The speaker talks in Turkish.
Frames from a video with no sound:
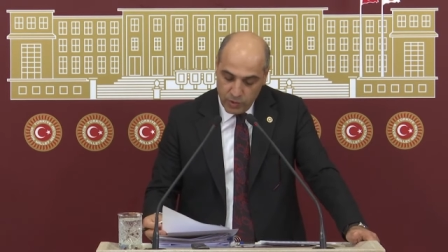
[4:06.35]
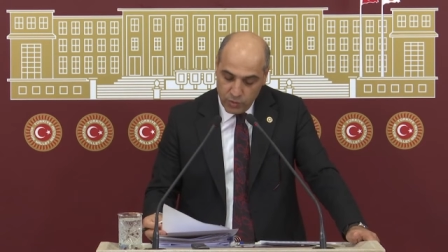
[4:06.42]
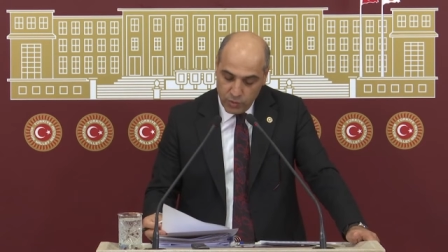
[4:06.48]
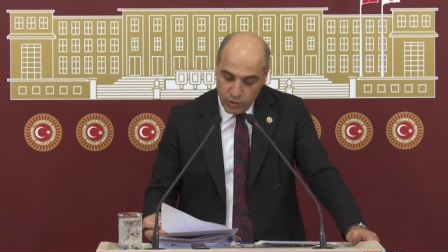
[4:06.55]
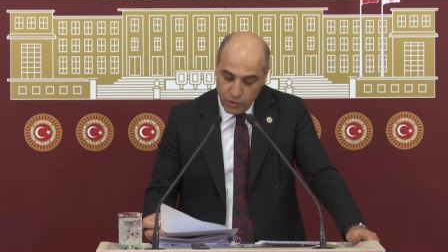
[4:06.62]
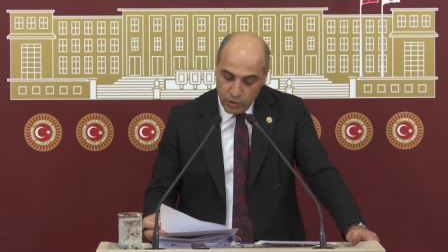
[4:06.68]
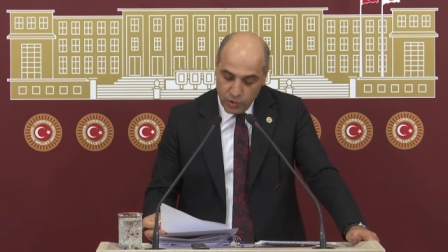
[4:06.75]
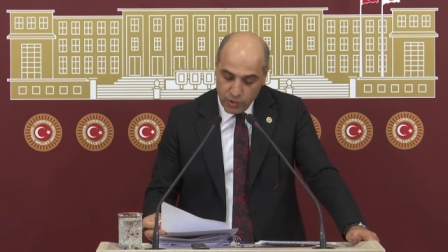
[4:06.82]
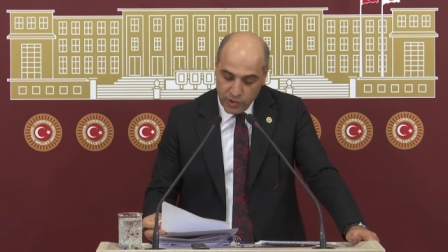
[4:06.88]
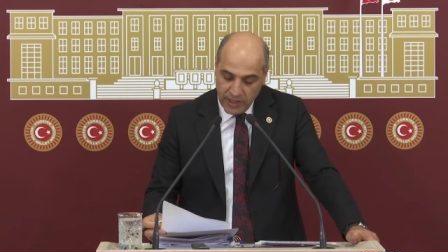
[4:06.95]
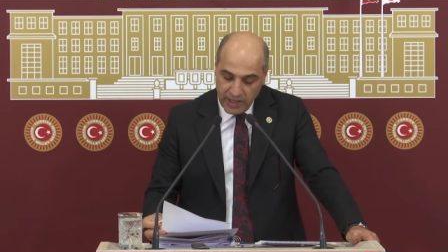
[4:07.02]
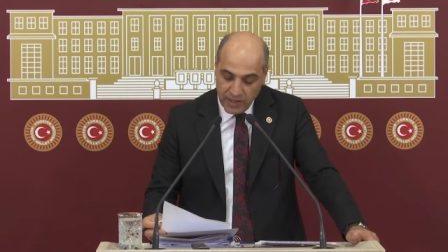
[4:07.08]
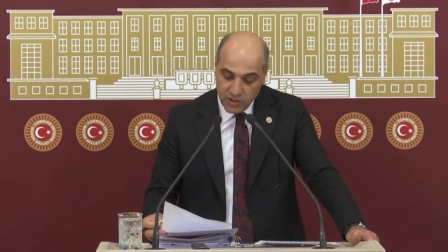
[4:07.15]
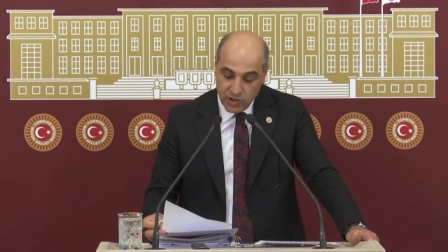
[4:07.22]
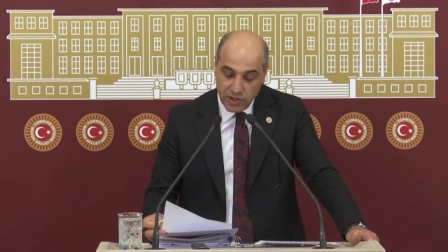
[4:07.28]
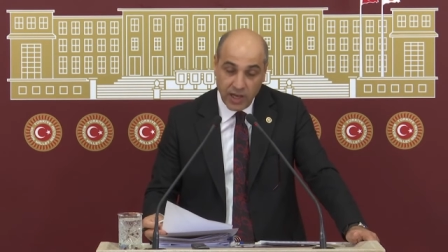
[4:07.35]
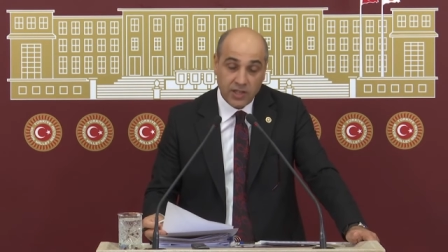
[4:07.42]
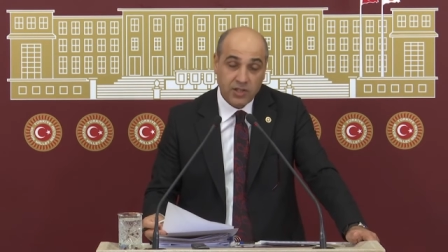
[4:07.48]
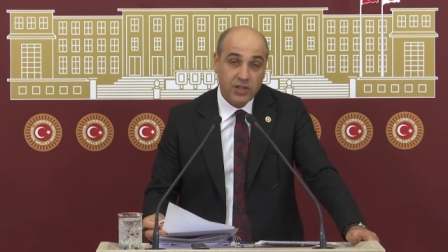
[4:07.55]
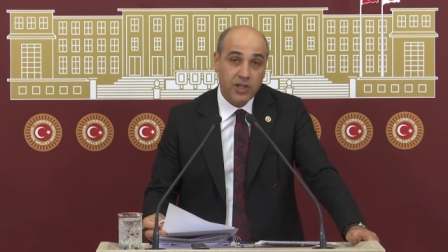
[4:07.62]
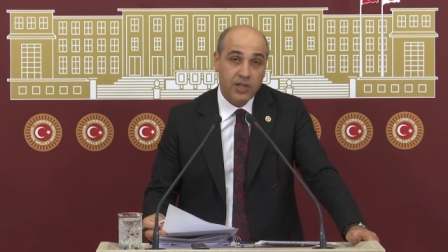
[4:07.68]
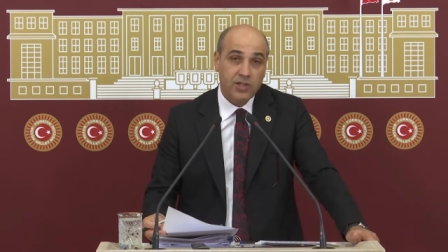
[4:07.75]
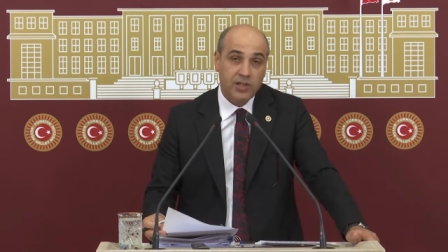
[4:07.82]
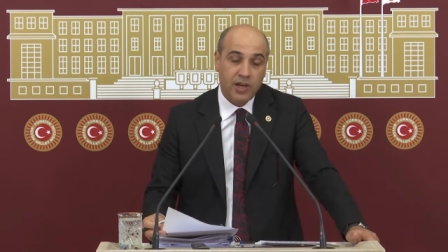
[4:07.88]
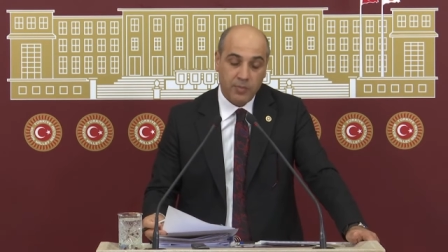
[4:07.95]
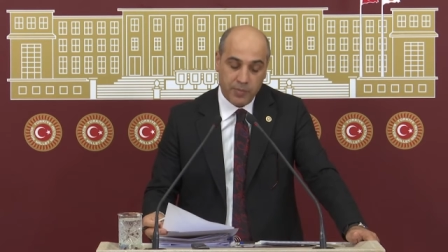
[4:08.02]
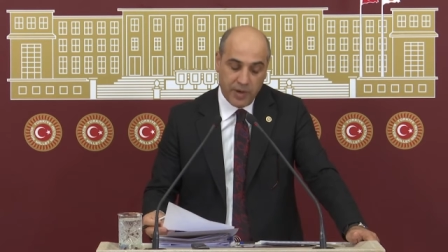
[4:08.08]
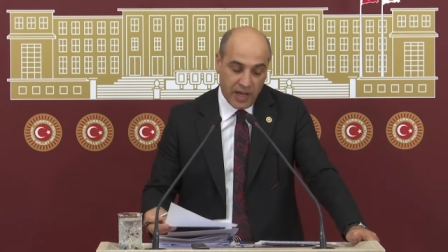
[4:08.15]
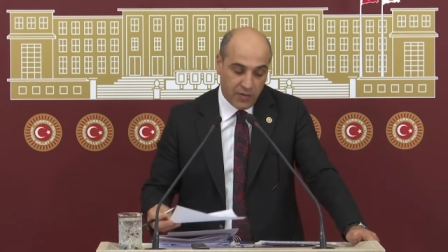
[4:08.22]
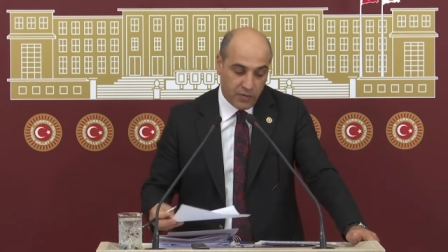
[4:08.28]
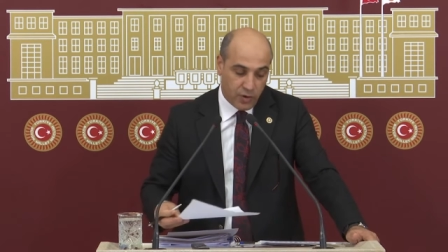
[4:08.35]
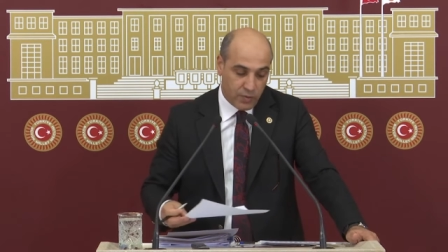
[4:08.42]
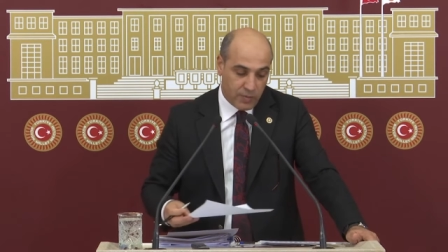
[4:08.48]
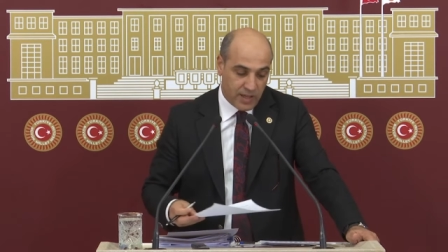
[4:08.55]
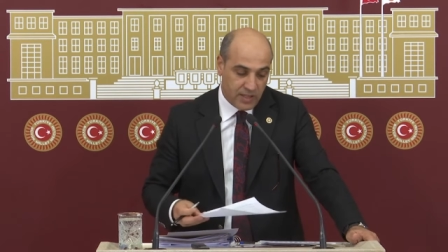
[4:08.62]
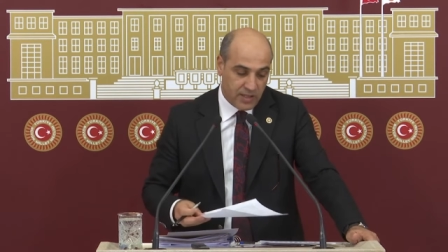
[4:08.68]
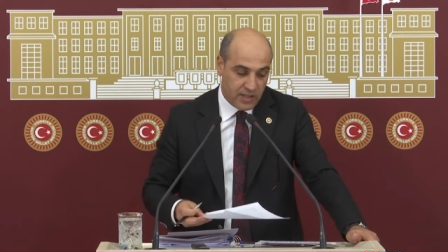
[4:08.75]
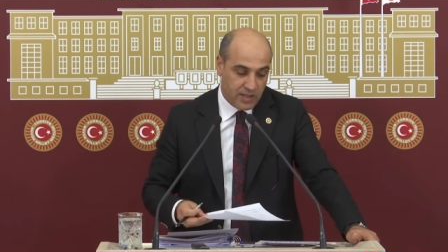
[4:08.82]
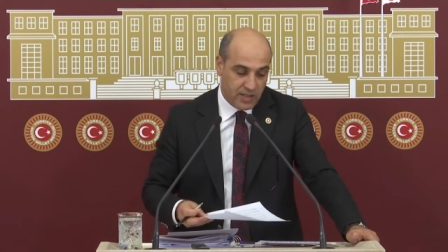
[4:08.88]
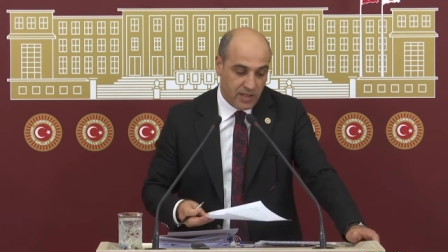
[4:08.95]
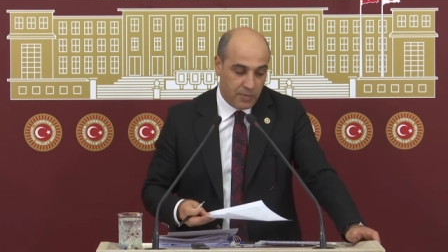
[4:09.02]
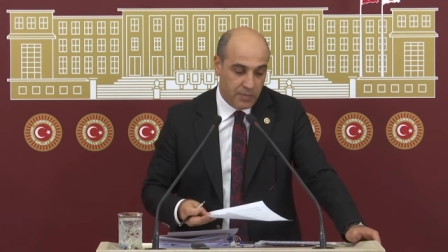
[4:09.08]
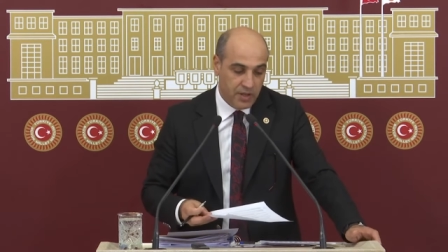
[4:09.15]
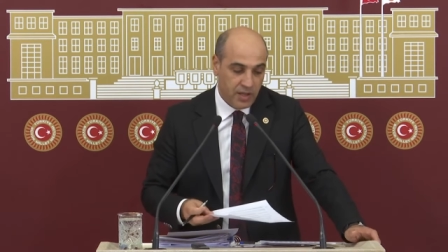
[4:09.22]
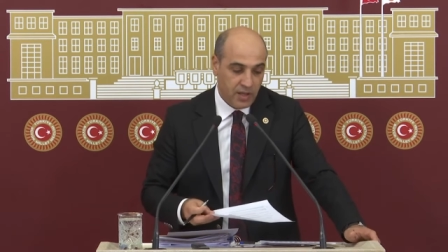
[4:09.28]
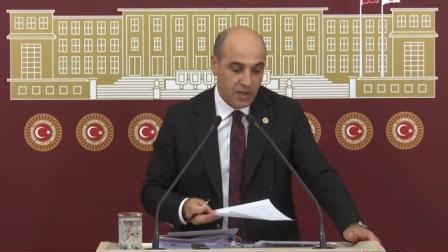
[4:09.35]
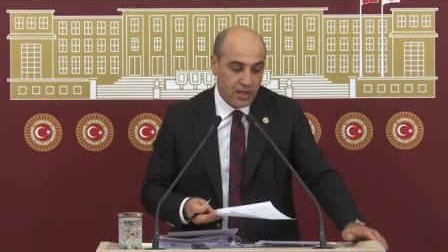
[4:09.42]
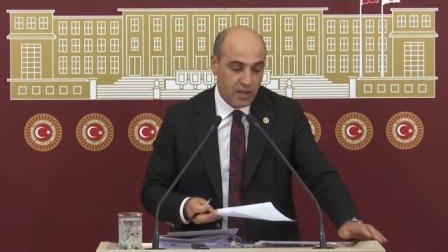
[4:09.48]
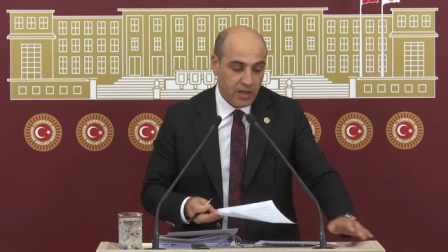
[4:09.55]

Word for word: duyururken can çekişen performans sisteminin